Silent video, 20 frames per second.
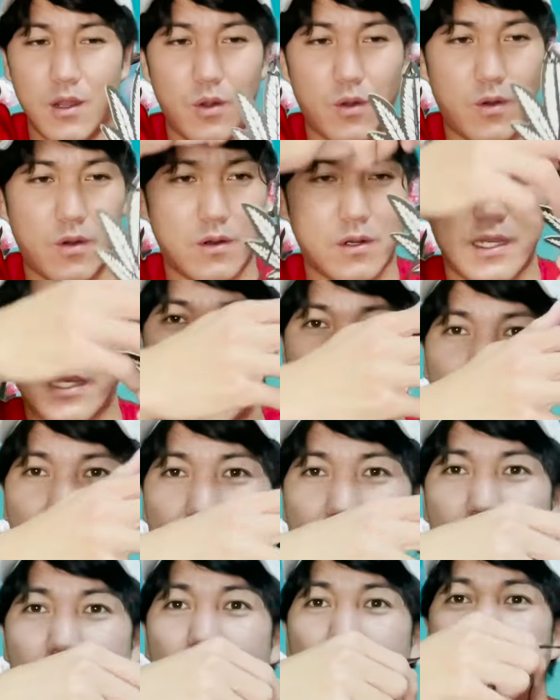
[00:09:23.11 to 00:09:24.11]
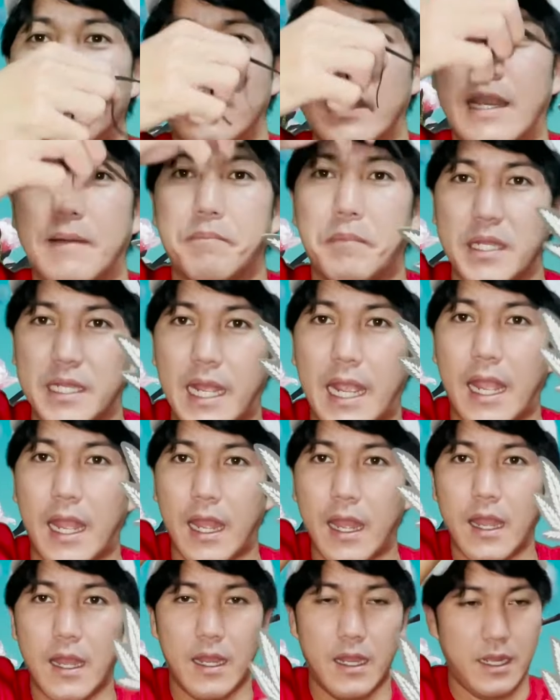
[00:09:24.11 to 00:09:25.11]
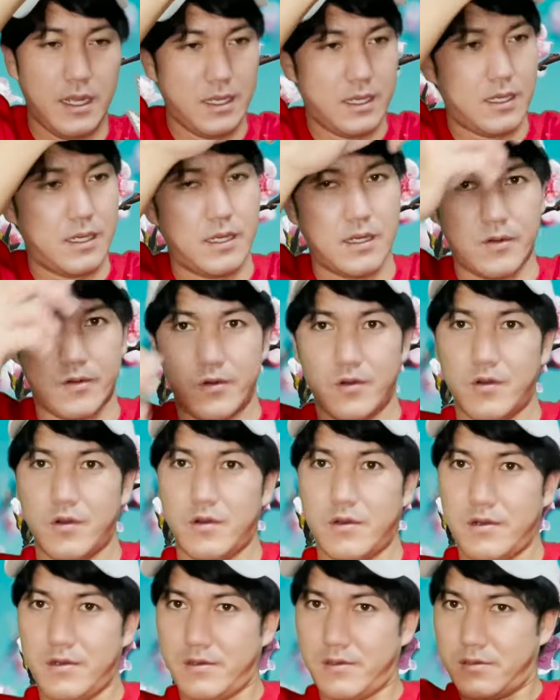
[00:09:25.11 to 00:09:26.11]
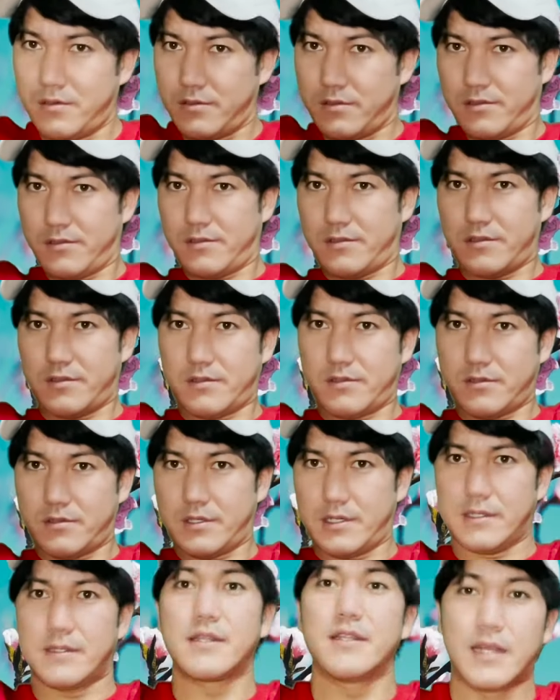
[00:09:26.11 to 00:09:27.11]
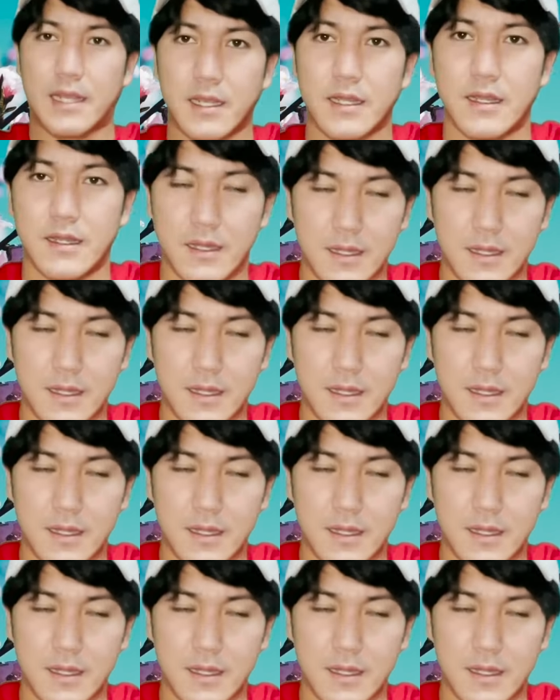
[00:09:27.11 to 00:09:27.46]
これいかついよね、やっぱね。うん、こうやってね。